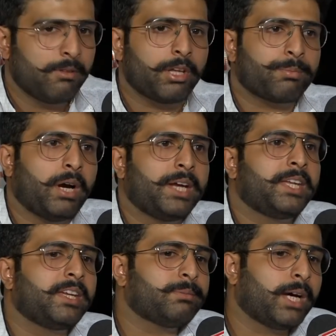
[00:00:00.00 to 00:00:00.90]
बस मायने
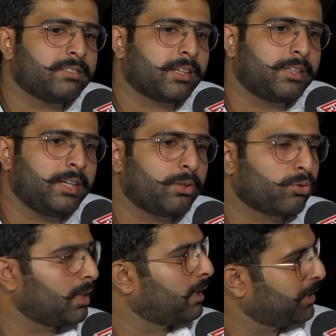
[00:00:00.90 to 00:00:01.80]
ये बात रखती है कि
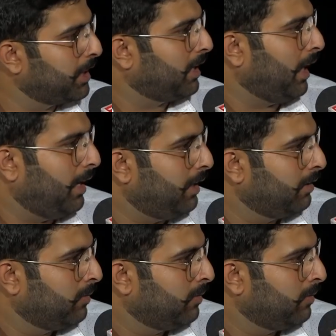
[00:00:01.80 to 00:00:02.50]
उसकी गति क्या है